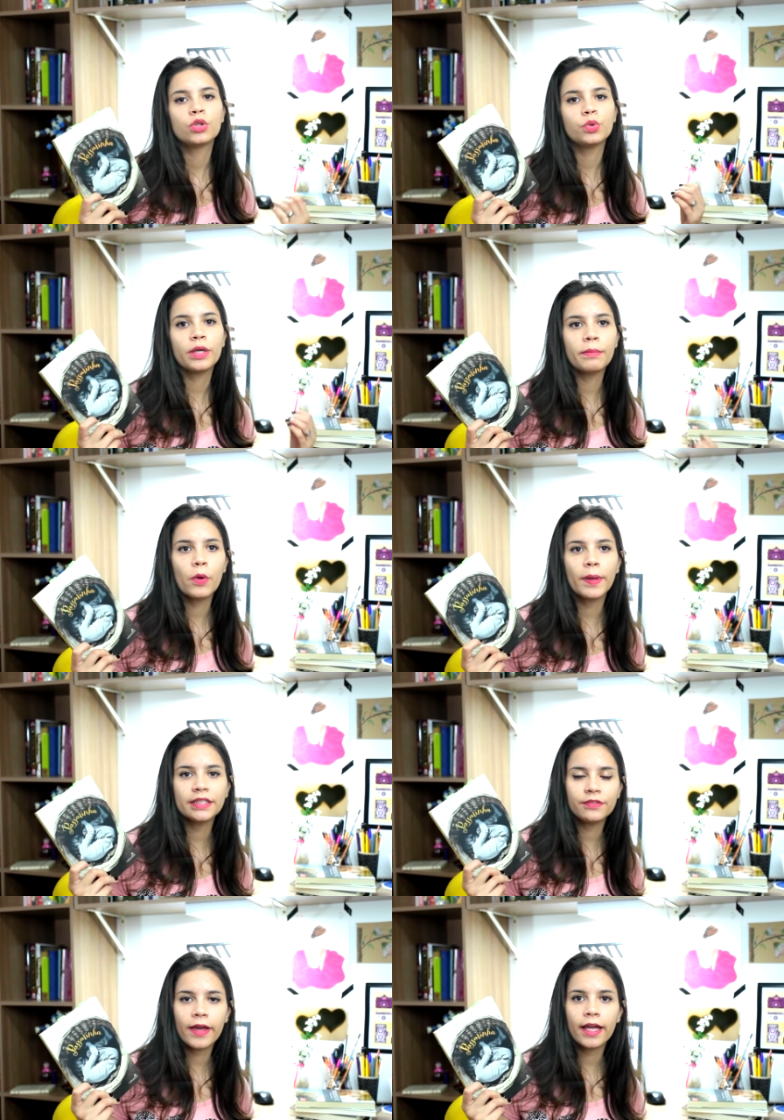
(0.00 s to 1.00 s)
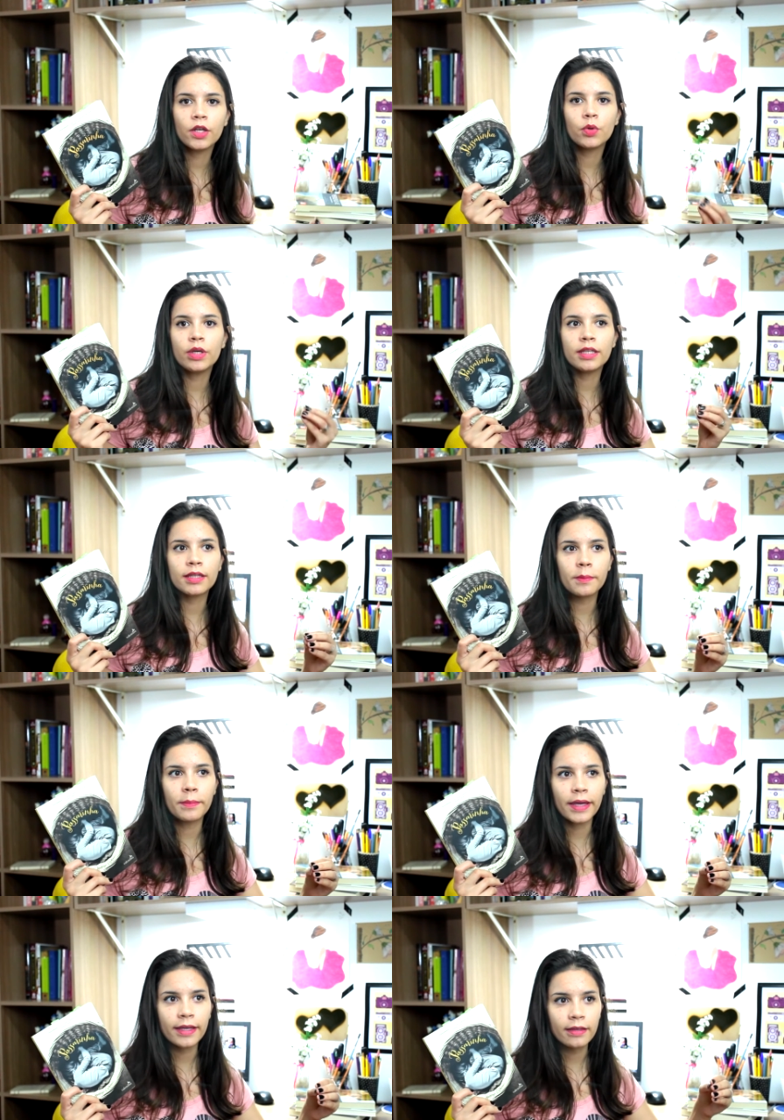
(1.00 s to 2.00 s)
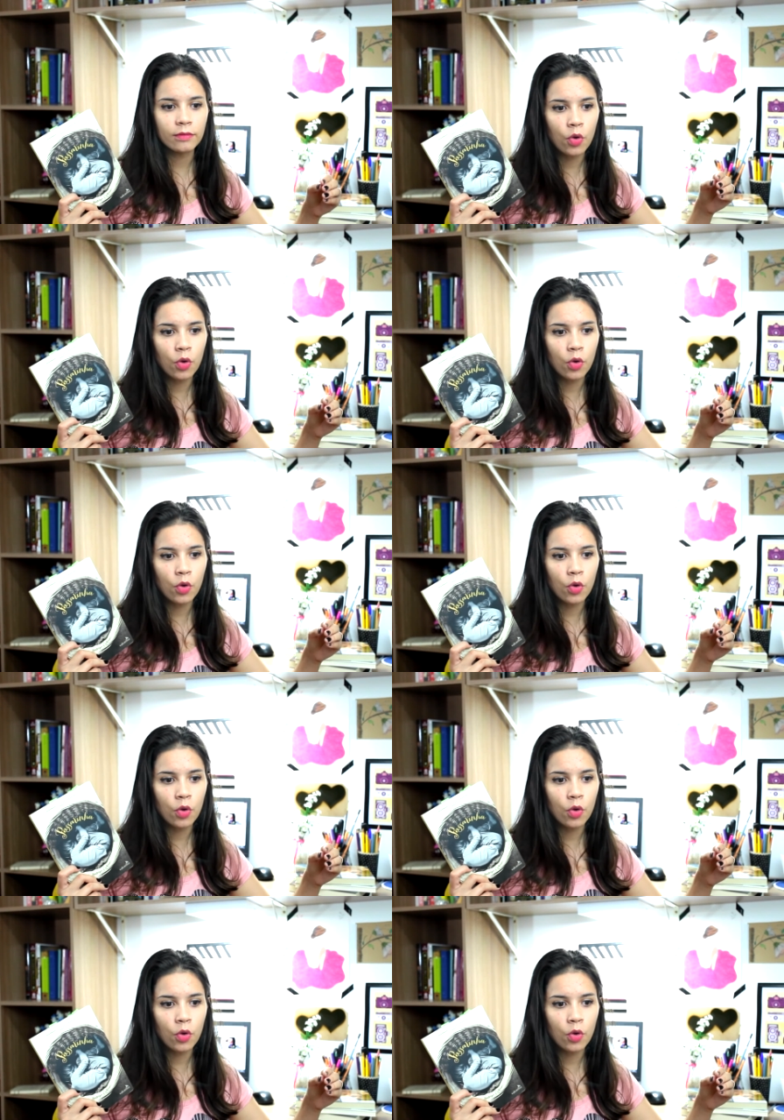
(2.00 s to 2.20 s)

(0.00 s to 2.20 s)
do irmão mais velho e também